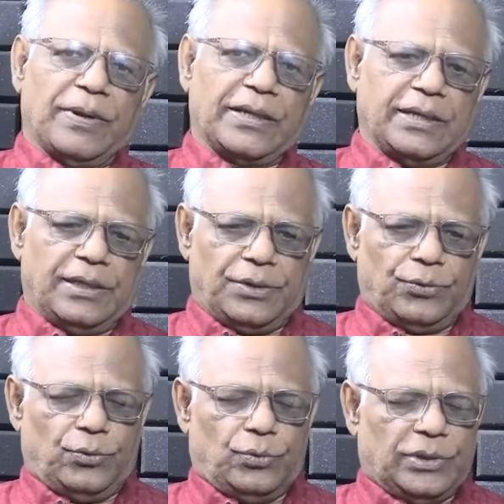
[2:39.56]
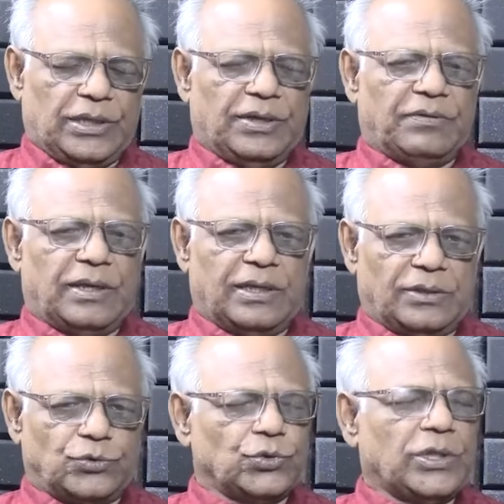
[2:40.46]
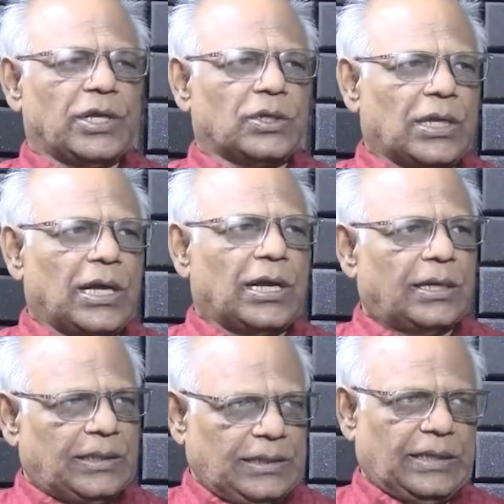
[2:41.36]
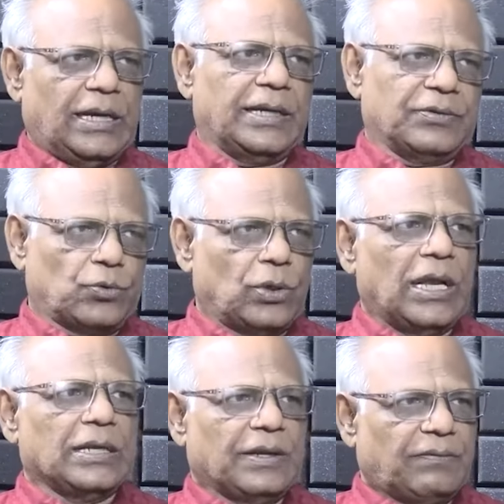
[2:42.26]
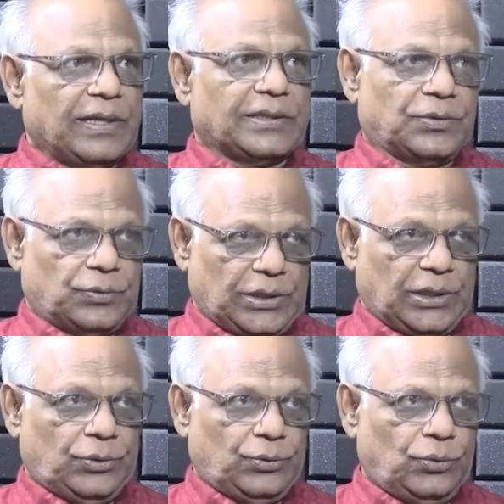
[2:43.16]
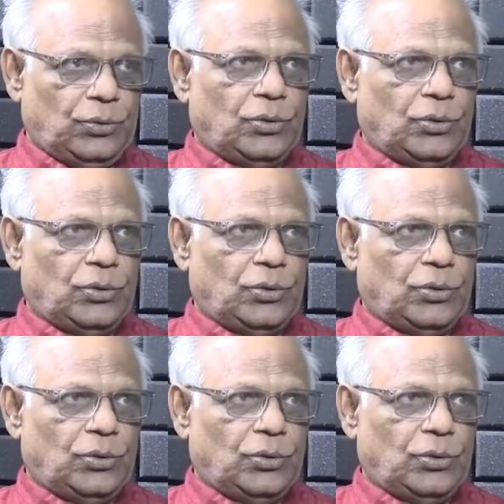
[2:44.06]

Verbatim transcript: పకీరు ఈ దూదేకుల ఇలాంటి కులాలు ఏవైతే ఉన్నాయో